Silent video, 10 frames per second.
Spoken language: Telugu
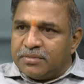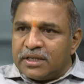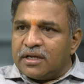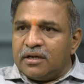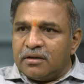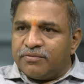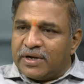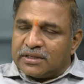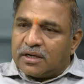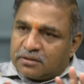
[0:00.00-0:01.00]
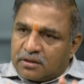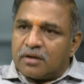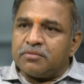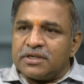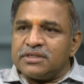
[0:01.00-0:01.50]
మీద ఫలితాలను
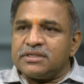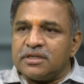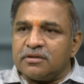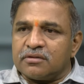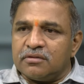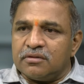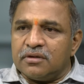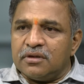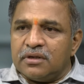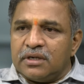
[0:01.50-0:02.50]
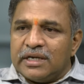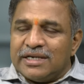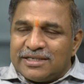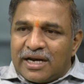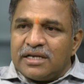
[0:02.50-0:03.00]
తారుమారు చేసేందుకు
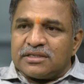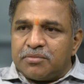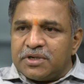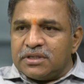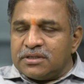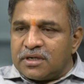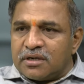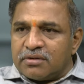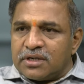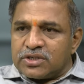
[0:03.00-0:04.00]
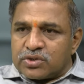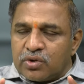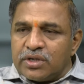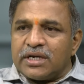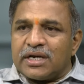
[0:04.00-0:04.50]
ఇజ్రాయెల్ సంబంధించినటువంటి
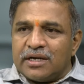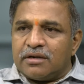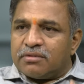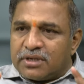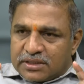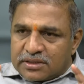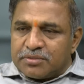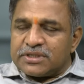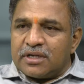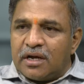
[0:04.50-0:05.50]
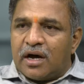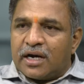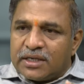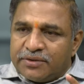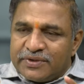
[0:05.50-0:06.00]
స్టోయిక్ అనేటువంటి సంస్థ
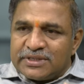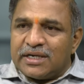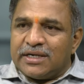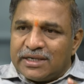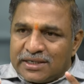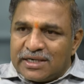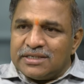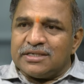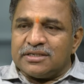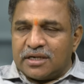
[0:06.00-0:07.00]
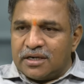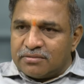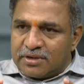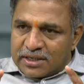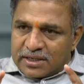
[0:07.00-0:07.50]
ఆర్టిఫిషియల్ ఇంటెలిజెన్స్
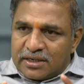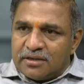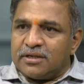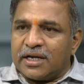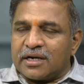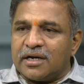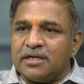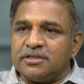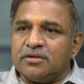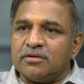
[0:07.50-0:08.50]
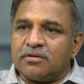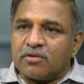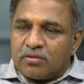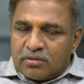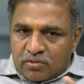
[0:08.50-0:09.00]
అనేటువంటి టెక్నాలజీలో
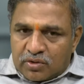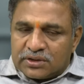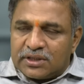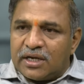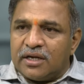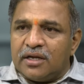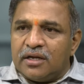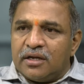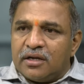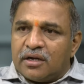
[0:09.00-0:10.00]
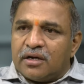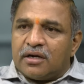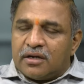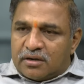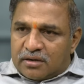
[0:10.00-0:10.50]
కొత్త
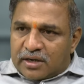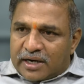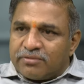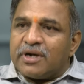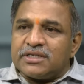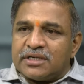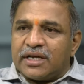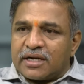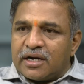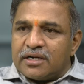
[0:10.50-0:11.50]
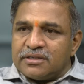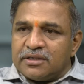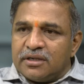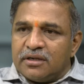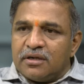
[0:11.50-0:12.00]
అడ్వాన్స్డ్
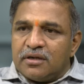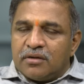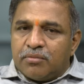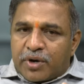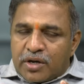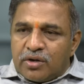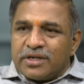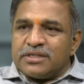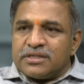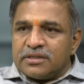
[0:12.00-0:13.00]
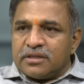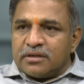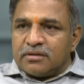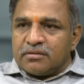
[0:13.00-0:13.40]
టెక్నాలజీని ప్రయోగించింది